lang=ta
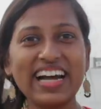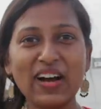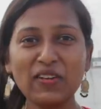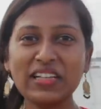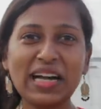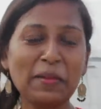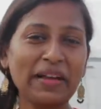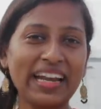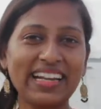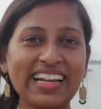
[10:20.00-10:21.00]
அவ்வளோதான்
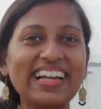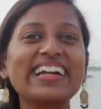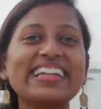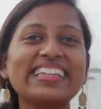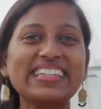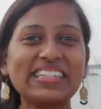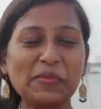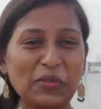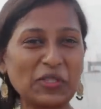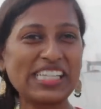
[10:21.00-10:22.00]
எல்லாம் எடுத்து
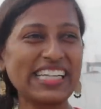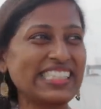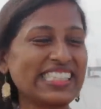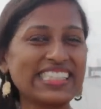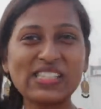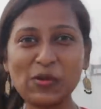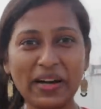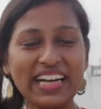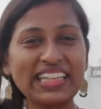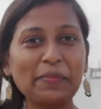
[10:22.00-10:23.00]
முடிச்சாச்சு ஸோ
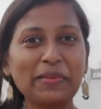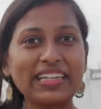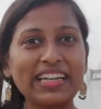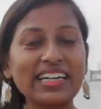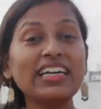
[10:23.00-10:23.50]
பார்த்துருப்பீங்க